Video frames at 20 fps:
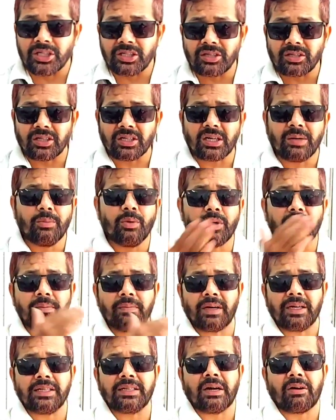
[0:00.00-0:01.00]
দশ হাজার টাকা
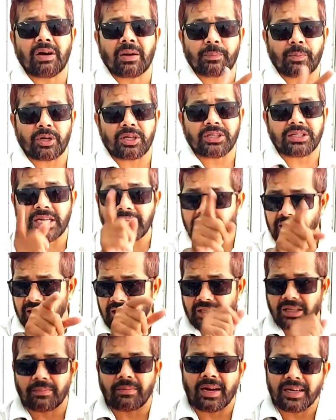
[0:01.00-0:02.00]
বুকিং মানি দেওয়ার পরে যেই
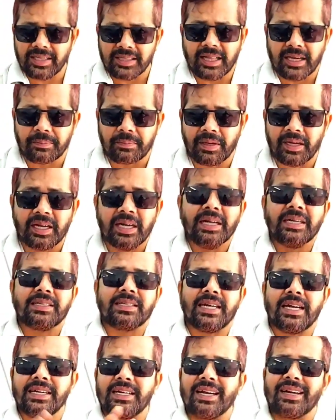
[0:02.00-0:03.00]
টাকাটা বাকি থাকবে
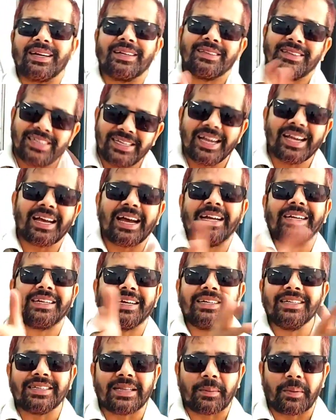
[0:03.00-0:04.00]
সেই টাকা দিয়ে
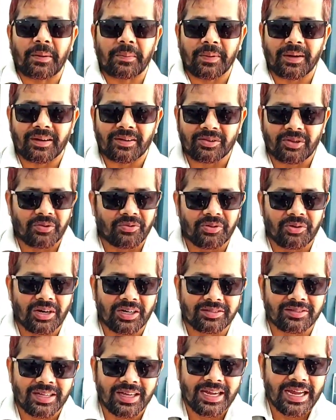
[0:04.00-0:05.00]
গাড়িটা নিতে পারবেন তো
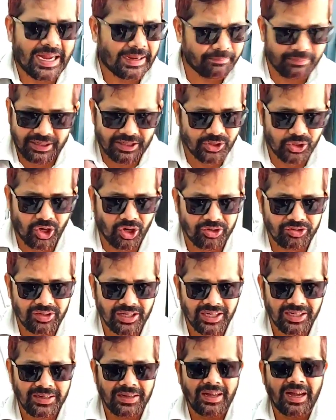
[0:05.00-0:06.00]
ভিউয়ার্স একবারে সহজ
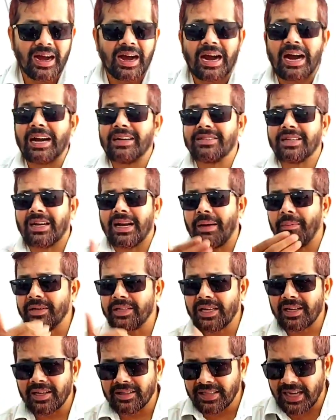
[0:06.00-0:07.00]
না আর যারা
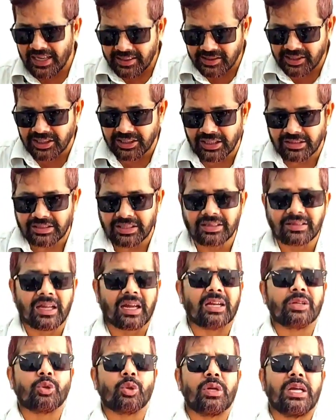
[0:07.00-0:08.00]
আমাদের কাছে আসতে চাচ্ছেন
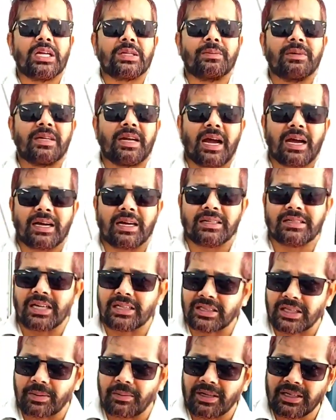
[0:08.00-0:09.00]
তারা চলে আসবেন ঢাকার
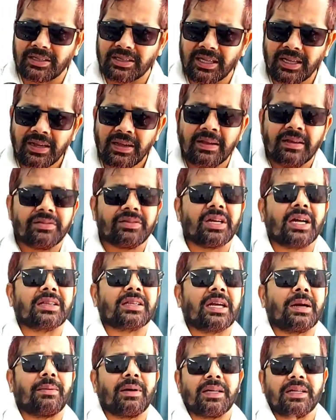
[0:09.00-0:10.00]
যাত্রাবাড়িতে
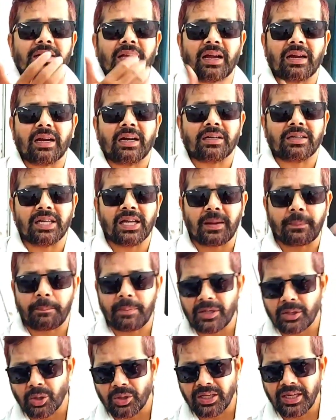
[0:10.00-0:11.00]
যাত্রাবাড়ি থানার ঠিক
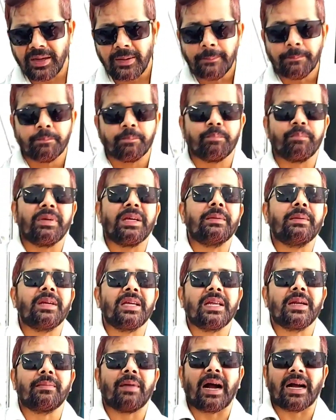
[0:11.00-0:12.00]
পিছনে
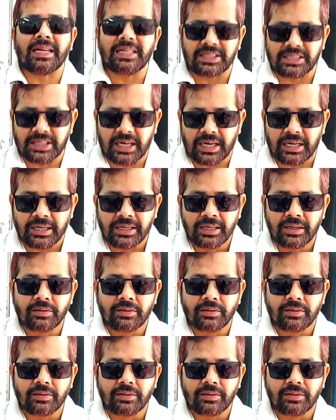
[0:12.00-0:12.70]
বিবির বাগিচা